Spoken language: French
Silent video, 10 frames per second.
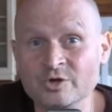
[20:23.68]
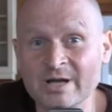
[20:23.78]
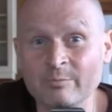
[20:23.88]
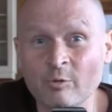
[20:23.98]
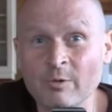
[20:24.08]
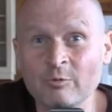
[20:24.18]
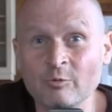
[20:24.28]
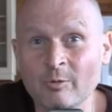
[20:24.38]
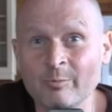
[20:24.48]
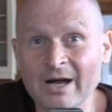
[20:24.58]
Ce sera
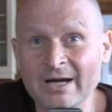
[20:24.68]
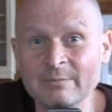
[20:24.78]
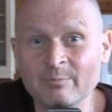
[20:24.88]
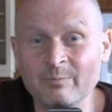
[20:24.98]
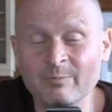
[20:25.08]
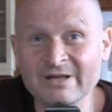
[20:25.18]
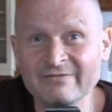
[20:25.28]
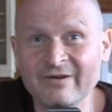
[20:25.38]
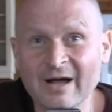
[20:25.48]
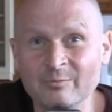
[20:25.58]
probablement pas les,
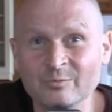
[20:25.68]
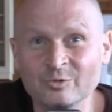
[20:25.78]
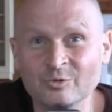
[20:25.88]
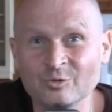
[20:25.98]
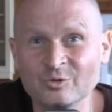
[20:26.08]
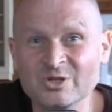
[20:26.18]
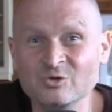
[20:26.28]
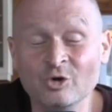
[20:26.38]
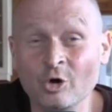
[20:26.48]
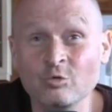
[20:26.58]
les femmes
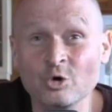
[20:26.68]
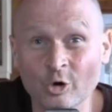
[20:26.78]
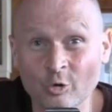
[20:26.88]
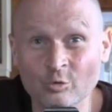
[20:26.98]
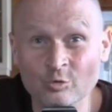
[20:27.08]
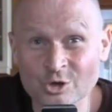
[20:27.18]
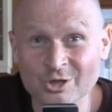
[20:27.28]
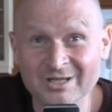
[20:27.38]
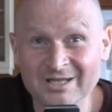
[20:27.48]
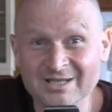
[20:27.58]
qui sont en couleur
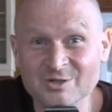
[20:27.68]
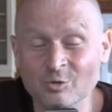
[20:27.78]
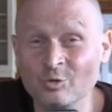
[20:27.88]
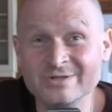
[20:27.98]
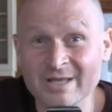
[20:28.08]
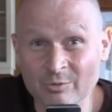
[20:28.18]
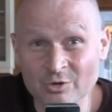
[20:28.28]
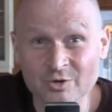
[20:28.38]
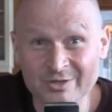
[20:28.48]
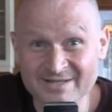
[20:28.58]
rouge, qui sont
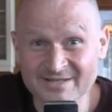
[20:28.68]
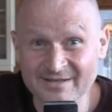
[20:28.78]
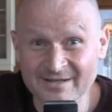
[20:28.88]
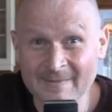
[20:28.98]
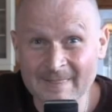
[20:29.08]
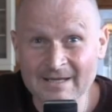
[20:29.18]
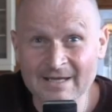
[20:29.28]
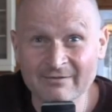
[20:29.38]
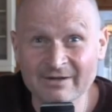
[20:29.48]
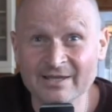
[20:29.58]
constamment sollicitées
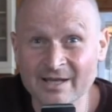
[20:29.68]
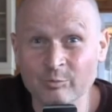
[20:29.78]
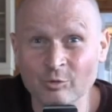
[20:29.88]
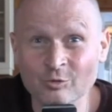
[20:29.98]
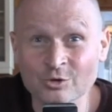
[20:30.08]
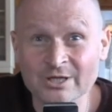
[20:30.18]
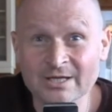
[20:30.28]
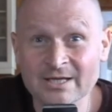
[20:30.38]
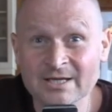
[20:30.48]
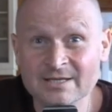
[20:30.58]
avec un drapeau rouge.
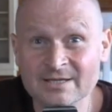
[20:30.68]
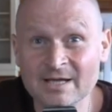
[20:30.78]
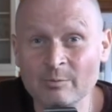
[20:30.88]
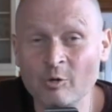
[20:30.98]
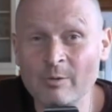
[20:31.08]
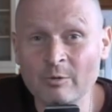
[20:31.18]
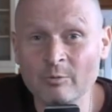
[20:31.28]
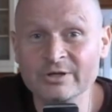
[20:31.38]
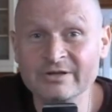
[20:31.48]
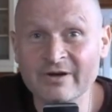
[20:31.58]
Ce sera
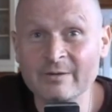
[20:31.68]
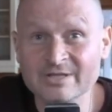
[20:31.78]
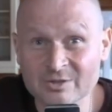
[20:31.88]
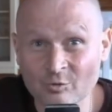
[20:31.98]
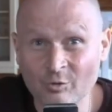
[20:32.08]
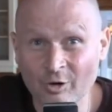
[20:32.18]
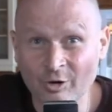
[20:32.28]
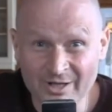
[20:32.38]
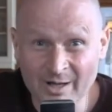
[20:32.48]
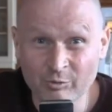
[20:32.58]
probablement des femmes qui seront
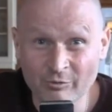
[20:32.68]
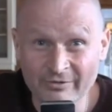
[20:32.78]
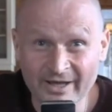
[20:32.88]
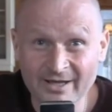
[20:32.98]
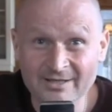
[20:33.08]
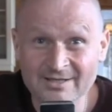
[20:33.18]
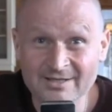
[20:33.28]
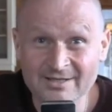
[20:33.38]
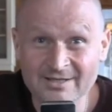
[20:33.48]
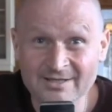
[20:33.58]
en drapeau vert.
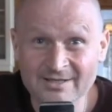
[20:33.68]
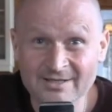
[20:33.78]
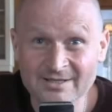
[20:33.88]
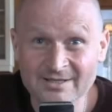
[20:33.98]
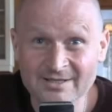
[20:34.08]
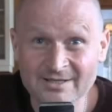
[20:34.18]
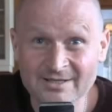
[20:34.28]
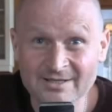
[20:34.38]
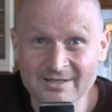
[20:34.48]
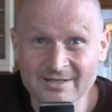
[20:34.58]
Drapeau
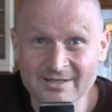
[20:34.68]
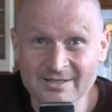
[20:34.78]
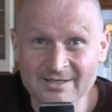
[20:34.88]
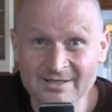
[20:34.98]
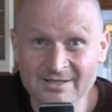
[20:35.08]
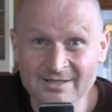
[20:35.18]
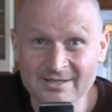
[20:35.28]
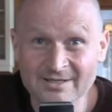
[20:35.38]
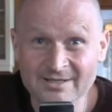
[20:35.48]
vert, drapeau rouge